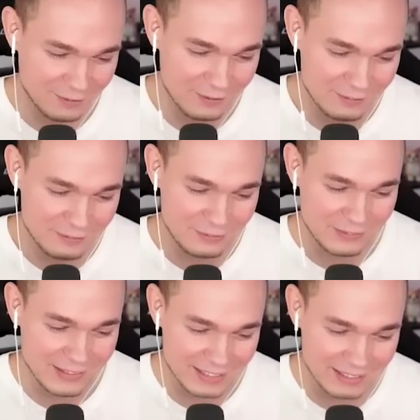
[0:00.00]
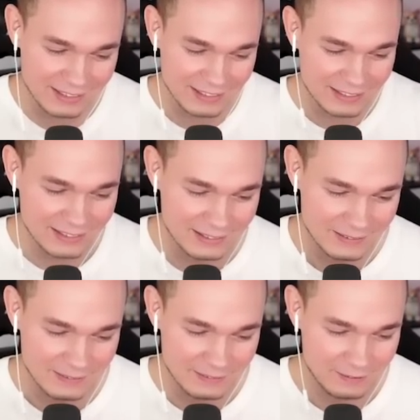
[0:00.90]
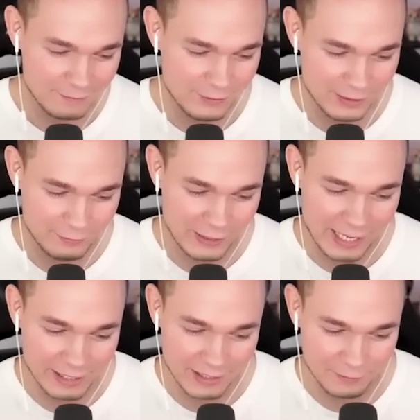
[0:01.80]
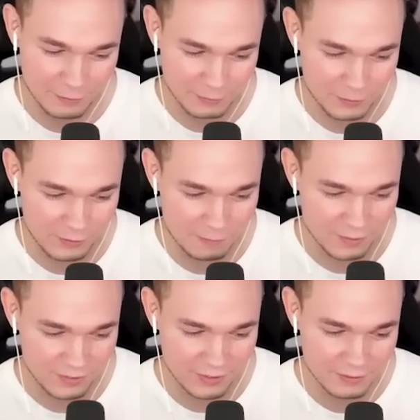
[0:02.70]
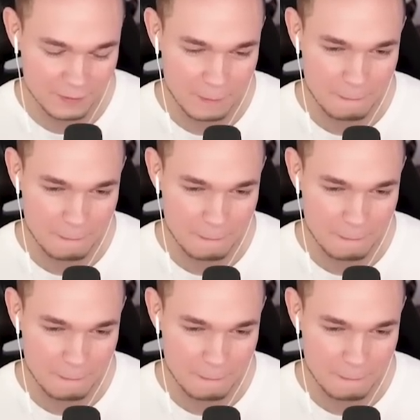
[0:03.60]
5, 4. Und wir verlängern einfach mal kurz ein bisschen.